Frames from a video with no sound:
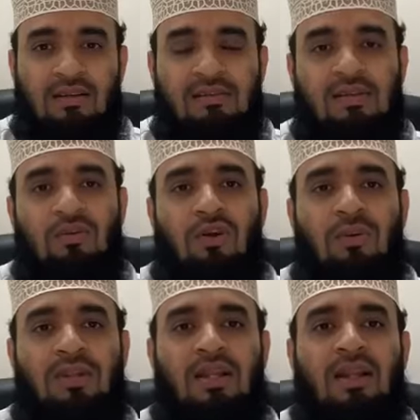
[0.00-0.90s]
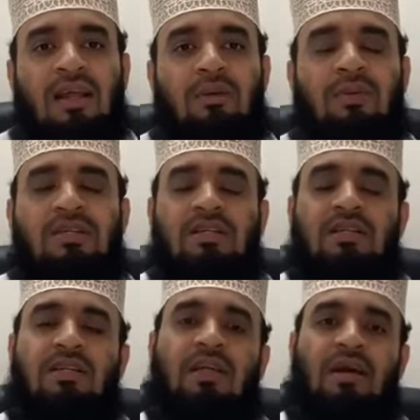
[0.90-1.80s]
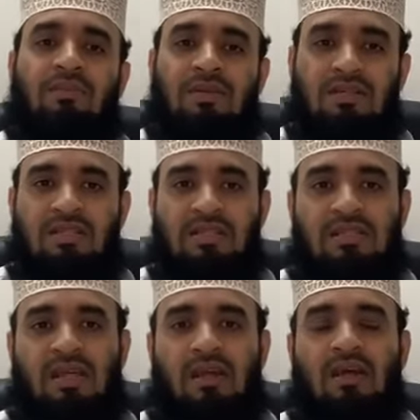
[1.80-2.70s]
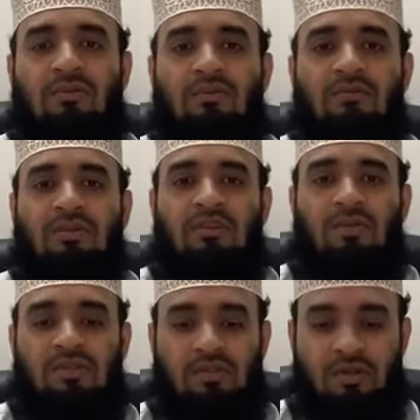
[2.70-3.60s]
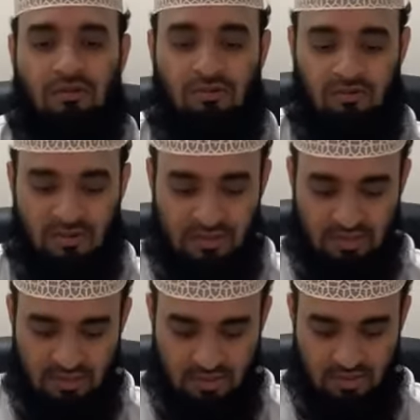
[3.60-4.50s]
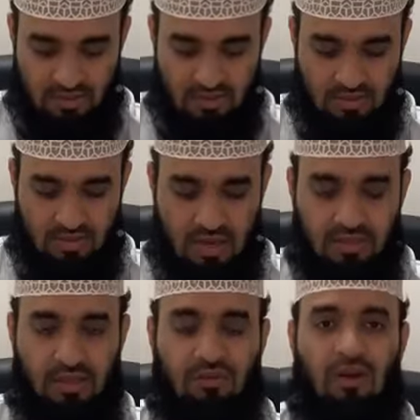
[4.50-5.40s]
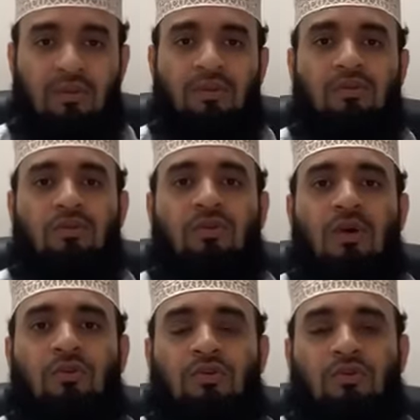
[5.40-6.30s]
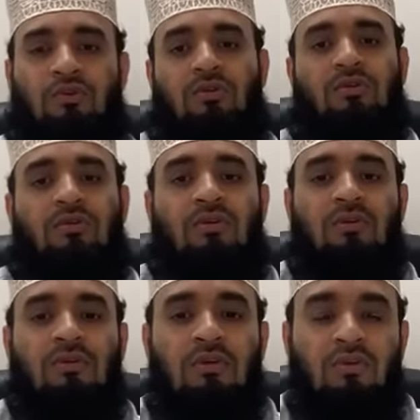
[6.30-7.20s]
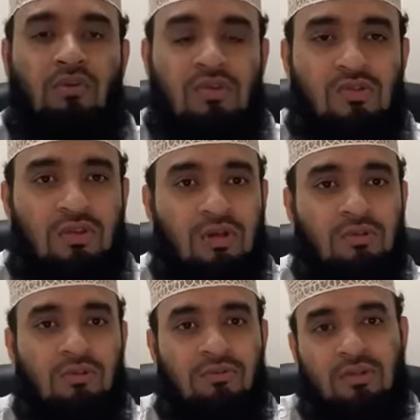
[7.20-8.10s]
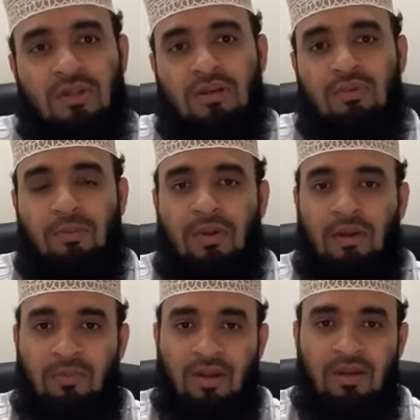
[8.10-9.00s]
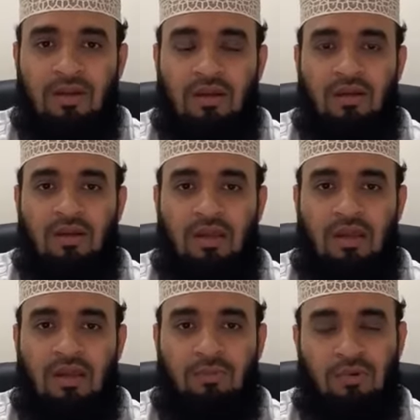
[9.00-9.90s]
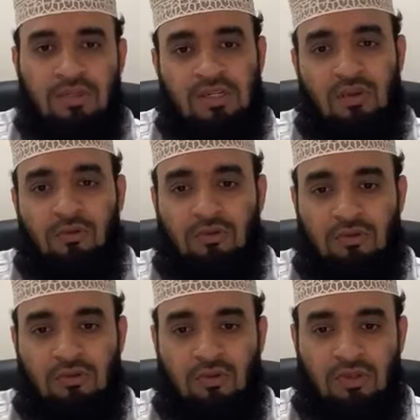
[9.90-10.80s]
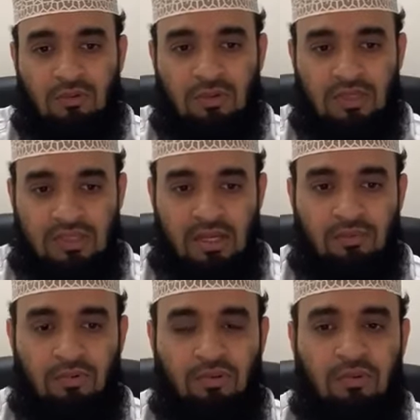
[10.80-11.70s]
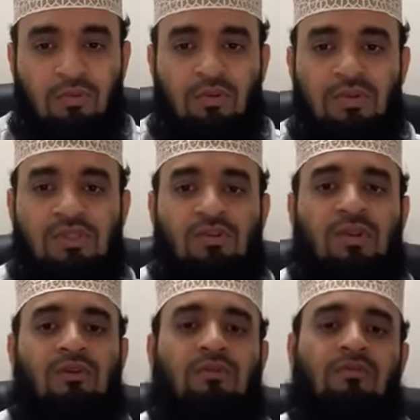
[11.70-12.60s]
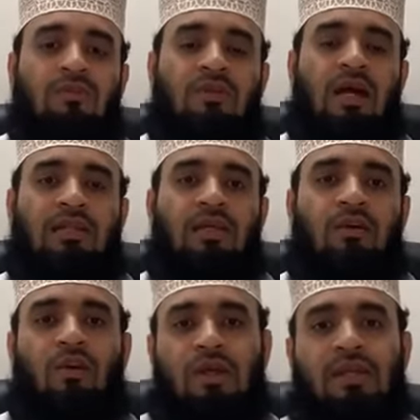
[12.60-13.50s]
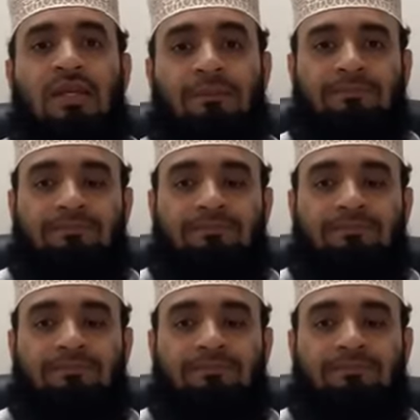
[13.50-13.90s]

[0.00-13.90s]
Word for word: যেহেতু রমাদানের একেবারে শেষের দিকে আমরা এসেছি জাকাতুল ফিতের বা সদাকাতুল ফিতের আদায় করা আমাদের জন্য আবশ্যক তো এই সদাকাতুল ফিতরের ব্যাপারে আমরা এ পর্যায়ে সামান্য কিছু কথা বলতে চাই প্রথমে বলবো যে সদাকাতুল ফিতর আদায় করা কি